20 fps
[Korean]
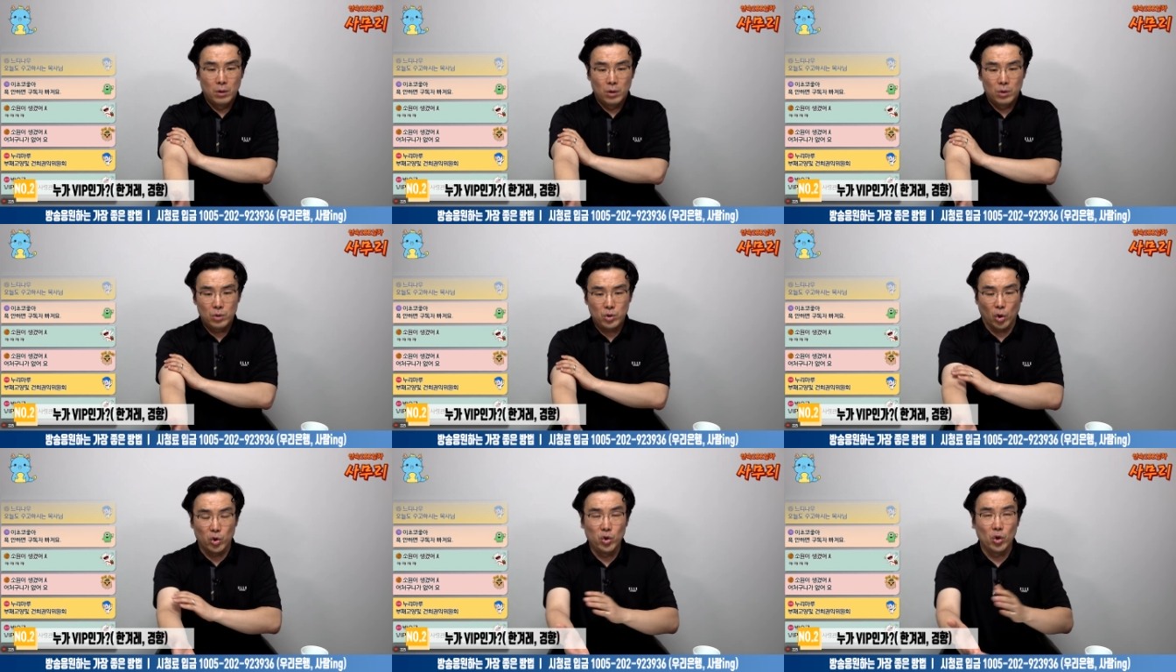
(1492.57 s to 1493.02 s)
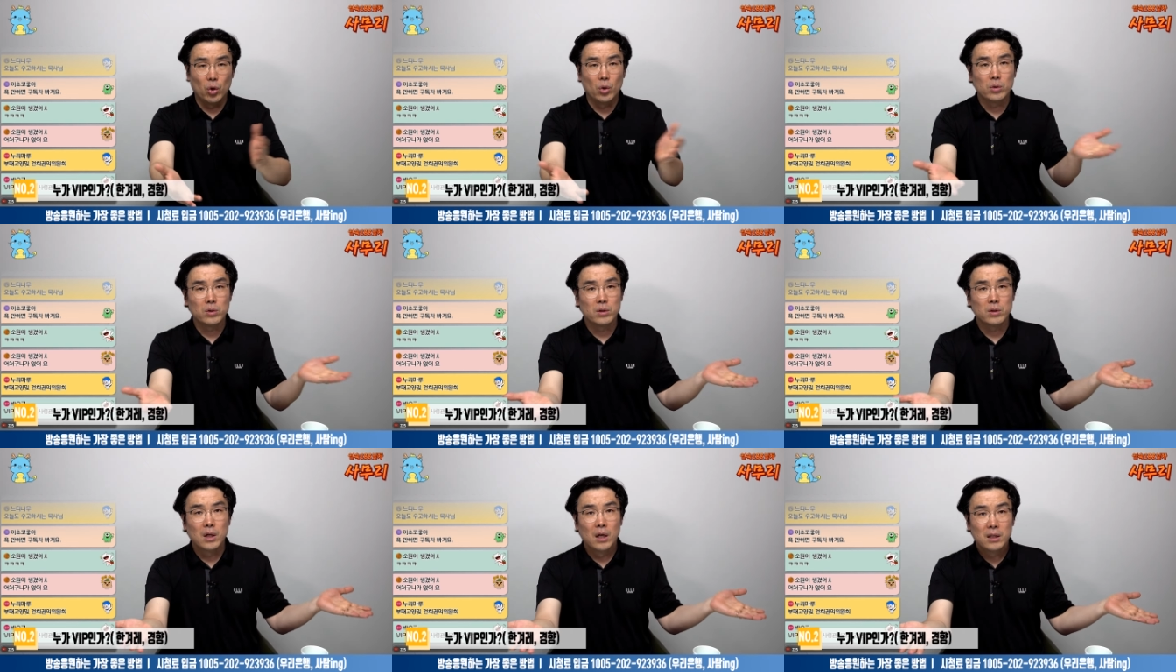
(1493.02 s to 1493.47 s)
전혀
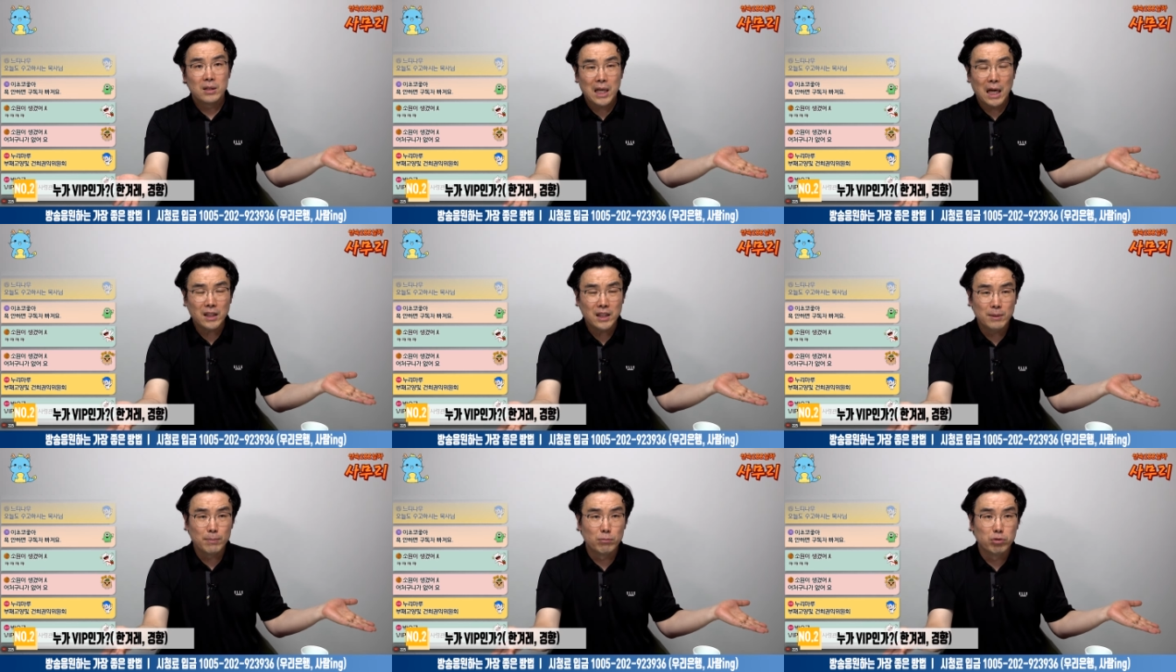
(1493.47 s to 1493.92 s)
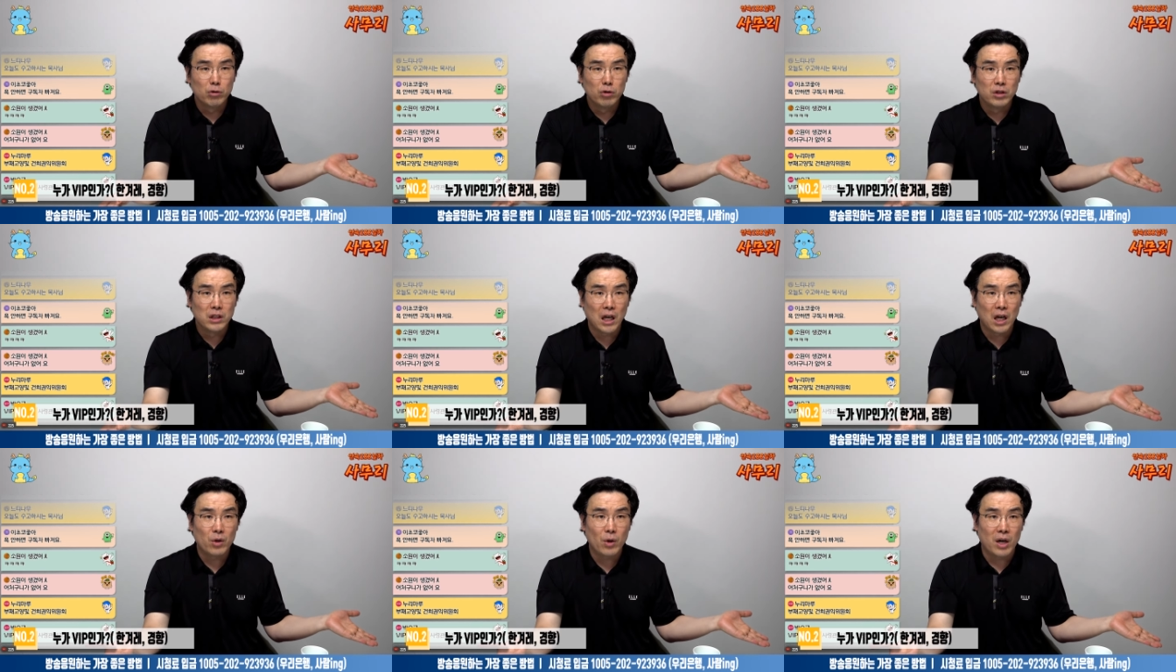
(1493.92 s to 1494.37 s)
사실
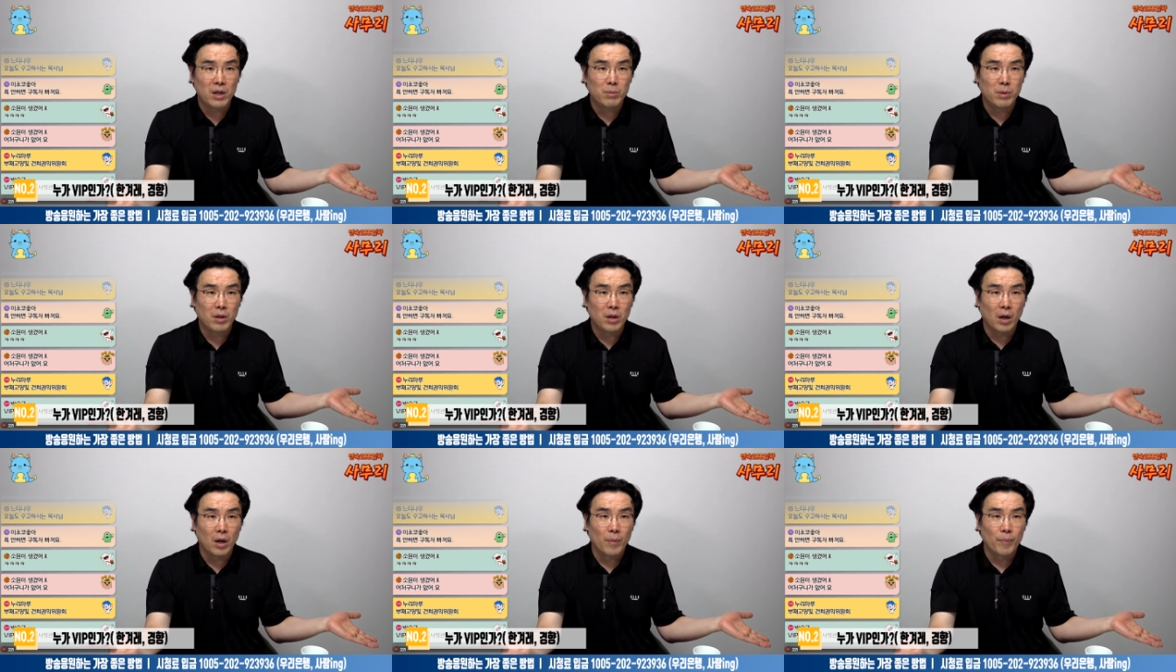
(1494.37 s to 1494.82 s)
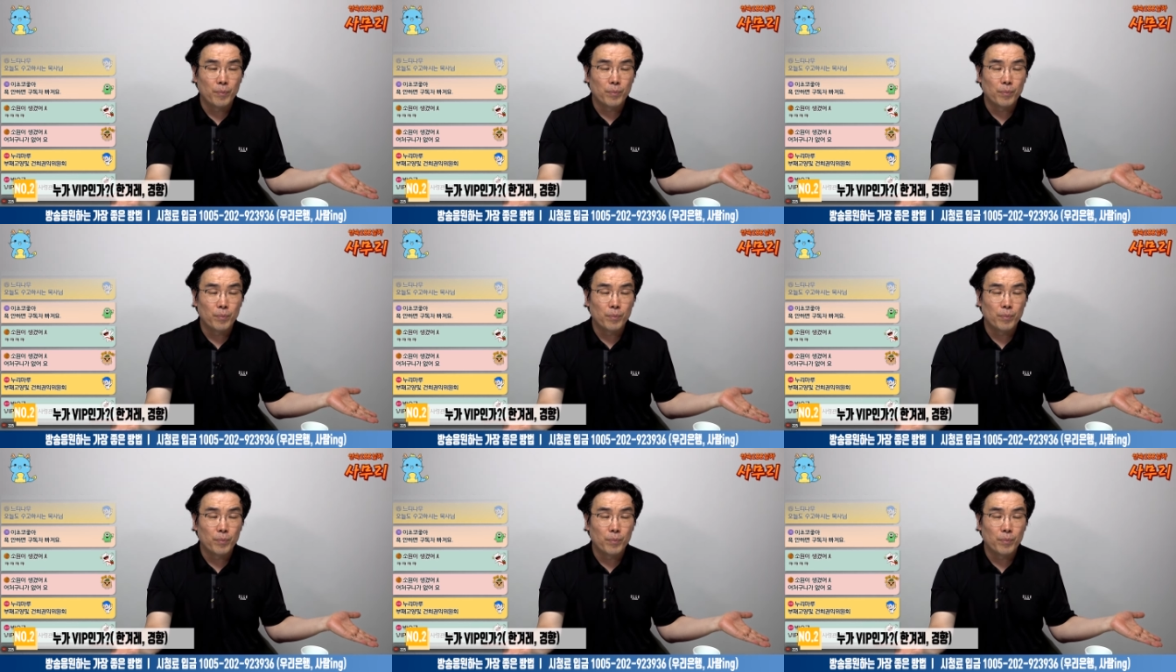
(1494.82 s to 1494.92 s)
무근이라는 거 아닙니까?